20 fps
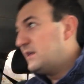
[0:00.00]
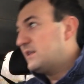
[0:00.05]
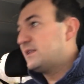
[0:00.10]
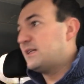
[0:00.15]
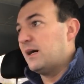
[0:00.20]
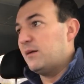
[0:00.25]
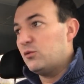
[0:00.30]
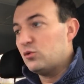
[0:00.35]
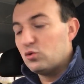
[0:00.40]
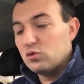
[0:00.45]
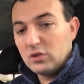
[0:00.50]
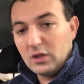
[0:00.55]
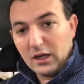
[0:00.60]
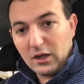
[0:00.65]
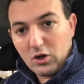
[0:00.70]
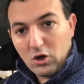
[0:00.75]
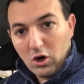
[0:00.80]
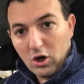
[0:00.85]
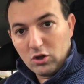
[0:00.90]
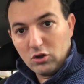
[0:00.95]
Siamo tutti
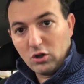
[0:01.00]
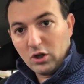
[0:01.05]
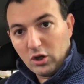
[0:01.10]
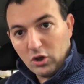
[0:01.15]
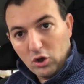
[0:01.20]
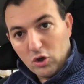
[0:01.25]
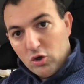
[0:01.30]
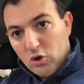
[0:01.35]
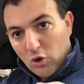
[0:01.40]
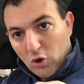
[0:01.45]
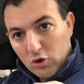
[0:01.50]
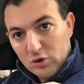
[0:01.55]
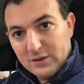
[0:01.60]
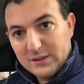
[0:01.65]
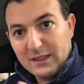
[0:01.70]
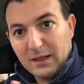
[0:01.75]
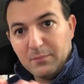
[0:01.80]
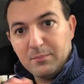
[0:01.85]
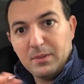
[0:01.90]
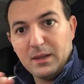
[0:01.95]
d'accordo che noi non
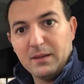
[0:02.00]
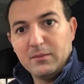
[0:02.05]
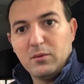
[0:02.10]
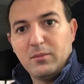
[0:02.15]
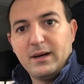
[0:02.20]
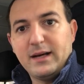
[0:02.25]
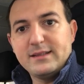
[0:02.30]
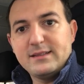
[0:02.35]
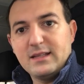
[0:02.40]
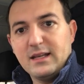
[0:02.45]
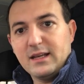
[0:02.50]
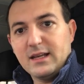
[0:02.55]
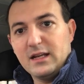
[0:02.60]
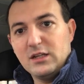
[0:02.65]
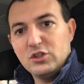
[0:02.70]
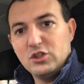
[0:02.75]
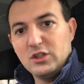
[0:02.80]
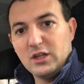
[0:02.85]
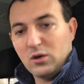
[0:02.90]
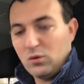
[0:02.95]
sappiamo battere i
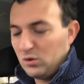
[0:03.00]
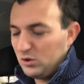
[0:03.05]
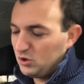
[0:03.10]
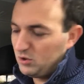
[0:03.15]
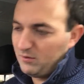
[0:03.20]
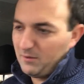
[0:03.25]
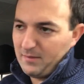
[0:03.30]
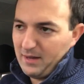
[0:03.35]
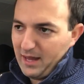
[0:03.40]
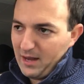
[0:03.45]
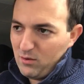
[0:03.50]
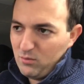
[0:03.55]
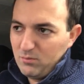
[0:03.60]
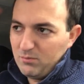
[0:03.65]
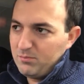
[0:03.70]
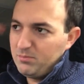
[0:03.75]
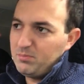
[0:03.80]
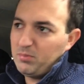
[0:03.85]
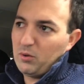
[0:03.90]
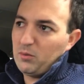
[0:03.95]
calci d'angolo. Questo, vabbè, è
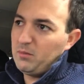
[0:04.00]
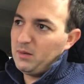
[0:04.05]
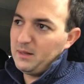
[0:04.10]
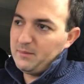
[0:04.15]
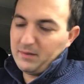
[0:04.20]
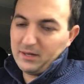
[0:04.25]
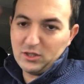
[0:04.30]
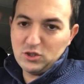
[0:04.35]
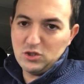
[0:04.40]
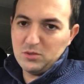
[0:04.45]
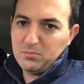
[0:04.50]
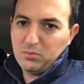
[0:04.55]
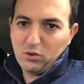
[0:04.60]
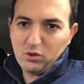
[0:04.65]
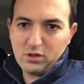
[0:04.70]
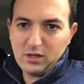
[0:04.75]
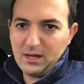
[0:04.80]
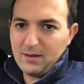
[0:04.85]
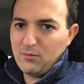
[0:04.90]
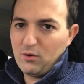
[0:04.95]
un problema che ci
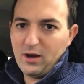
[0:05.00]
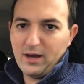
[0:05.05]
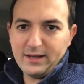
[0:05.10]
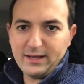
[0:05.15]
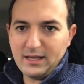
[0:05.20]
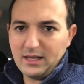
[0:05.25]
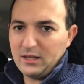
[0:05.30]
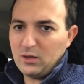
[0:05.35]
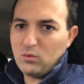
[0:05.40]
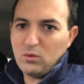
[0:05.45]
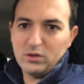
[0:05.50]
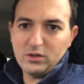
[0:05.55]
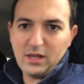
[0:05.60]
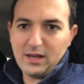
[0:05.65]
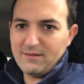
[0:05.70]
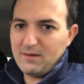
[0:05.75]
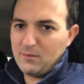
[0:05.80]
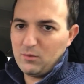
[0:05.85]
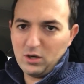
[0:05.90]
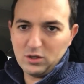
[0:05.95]
portiamo anche di quando
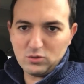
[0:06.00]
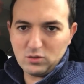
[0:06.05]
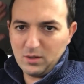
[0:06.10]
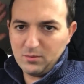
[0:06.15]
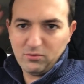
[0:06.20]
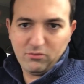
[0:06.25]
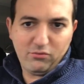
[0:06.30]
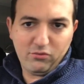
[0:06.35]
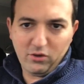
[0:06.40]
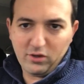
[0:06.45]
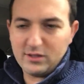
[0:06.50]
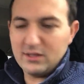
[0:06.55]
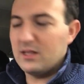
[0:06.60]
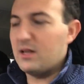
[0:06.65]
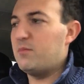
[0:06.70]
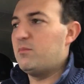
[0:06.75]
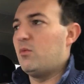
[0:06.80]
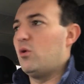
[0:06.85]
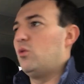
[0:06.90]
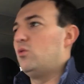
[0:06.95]
eravamo la squadra più forte
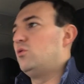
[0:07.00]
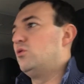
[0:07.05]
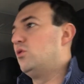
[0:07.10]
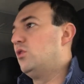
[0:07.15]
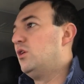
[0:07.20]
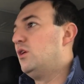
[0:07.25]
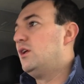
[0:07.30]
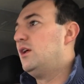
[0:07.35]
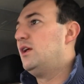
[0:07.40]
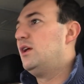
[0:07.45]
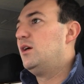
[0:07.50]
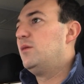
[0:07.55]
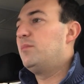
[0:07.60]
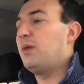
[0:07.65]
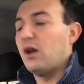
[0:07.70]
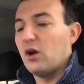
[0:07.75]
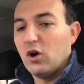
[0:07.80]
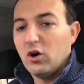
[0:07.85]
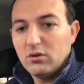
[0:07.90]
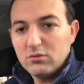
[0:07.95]
del mondo.
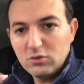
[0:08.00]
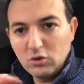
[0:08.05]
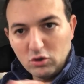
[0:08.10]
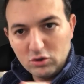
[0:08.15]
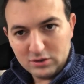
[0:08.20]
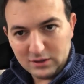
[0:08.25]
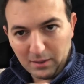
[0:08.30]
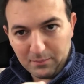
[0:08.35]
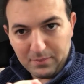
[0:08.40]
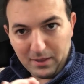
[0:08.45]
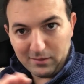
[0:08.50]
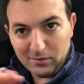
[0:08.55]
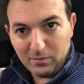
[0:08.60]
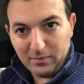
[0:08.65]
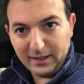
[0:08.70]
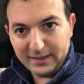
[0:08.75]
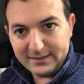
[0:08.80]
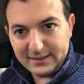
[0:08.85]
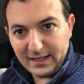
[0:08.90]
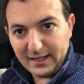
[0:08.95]
Però non sappiamo
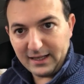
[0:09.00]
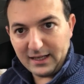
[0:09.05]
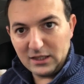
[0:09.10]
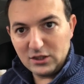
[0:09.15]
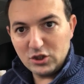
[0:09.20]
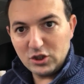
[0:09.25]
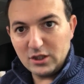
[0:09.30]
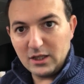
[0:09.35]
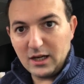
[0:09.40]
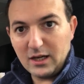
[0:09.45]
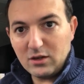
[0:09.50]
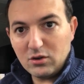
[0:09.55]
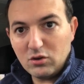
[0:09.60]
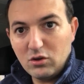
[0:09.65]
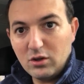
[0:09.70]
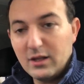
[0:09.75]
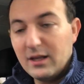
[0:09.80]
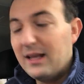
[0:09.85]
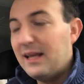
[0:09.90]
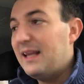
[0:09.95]
battere i calci
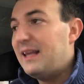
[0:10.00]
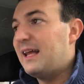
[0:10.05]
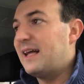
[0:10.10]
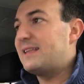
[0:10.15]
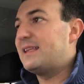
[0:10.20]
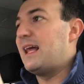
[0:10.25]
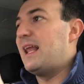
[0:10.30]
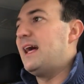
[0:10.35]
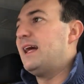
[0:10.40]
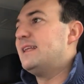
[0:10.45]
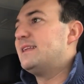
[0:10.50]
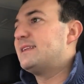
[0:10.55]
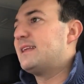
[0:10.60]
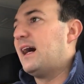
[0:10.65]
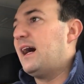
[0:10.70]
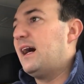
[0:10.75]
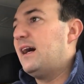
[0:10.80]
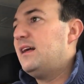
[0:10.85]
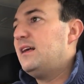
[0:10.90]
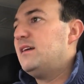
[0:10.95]
d'angoli.
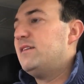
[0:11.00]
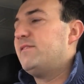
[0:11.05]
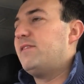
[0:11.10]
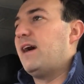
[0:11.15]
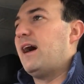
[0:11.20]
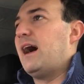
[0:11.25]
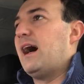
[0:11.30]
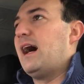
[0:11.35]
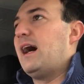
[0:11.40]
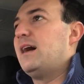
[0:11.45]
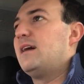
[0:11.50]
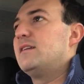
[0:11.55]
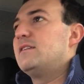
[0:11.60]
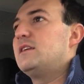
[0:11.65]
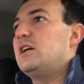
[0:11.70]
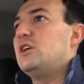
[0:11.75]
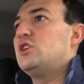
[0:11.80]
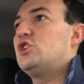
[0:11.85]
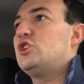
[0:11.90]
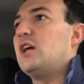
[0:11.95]
L'Atalanta fa
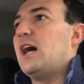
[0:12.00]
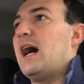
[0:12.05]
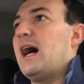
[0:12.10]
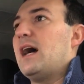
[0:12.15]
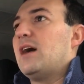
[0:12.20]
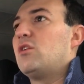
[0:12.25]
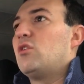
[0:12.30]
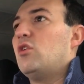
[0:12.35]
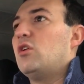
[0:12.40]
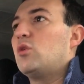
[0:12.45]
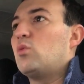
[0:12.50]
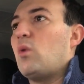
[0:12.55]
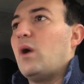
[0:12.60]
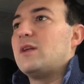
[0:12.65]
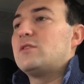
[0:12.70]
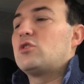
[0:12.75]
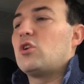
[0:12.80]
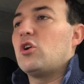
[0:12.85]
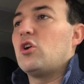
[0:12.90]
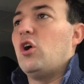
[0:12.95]
10 angoli,
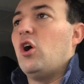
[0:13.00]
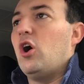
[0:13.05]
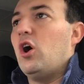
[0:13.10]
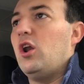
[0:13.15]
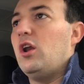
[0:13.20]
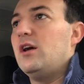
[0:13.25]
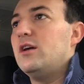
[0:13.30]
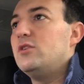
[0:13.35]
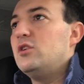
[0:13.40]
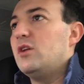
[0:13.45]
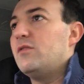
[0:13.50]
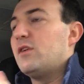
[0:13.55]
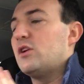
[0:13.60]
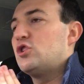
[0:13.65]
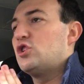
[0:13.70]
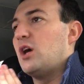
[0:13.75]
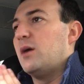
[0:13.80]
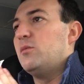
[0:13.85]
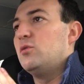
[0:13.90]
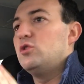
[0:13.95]
4 gol. Noi
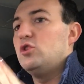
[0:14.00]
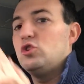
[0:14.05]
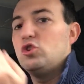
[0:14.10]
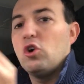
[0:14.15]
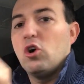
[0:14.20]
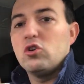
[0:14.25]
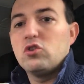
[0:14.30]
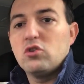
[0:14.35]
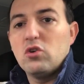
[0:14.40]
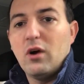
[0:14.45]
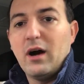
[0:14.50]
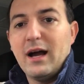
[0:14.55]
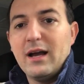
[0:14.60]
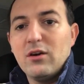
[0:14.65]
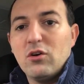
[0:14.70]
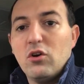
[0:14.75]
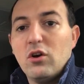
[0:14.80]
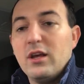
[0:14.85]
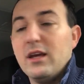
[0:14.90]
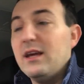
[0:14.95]
facciamo 18
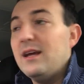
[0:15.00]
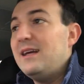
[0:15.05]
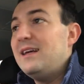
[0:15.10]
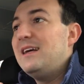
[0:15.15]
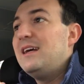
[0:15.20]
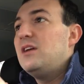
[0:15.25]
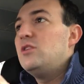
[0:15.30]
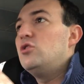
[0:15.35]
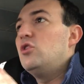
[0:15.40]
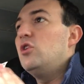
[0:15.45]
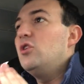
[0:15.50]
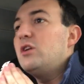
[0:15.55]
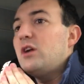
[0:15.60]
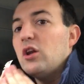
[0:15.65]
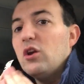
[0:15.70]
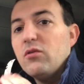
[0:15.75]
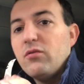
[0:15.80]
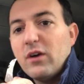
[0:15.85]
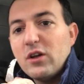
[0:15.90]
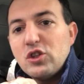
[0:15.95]
angoli. Non che
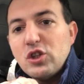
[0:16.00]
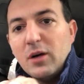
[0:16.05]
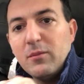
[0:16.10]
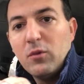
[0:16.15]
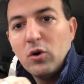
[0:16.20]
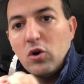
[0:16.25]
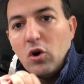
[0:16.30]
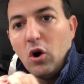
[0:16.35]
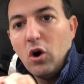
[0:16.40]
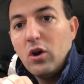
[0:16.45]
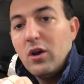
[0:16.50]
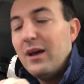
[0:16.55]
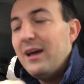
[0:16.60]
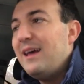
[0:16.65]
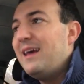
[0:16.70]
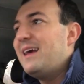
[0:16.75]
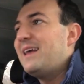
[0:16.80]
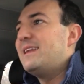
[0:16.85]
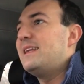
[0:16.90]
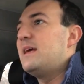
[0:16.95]
non facciamo gol,
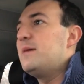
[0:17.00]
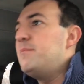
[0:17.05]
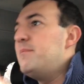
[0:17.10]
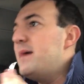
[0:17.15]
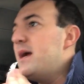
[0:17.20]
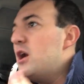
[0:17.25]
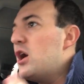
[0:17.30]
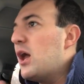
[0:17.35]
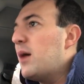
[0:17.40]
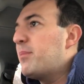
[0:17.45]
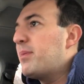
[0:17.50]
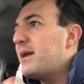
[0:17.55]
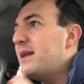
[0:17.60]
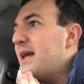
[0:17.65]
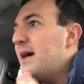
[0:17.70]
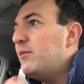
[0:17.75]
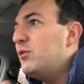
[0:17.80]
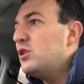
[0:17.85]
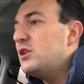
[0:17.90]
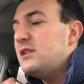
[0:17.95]
nemmeno la
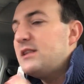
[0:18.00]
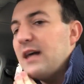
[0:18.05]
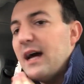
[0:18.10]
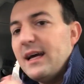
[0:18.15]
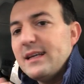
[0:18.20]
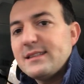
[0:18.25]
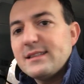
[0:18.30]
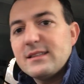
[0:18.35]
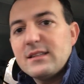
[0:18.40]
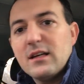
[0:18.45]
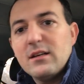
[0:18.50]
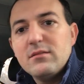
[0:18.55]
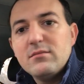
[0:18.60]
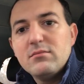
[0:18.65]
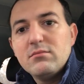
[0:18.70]
prendiamo di testa.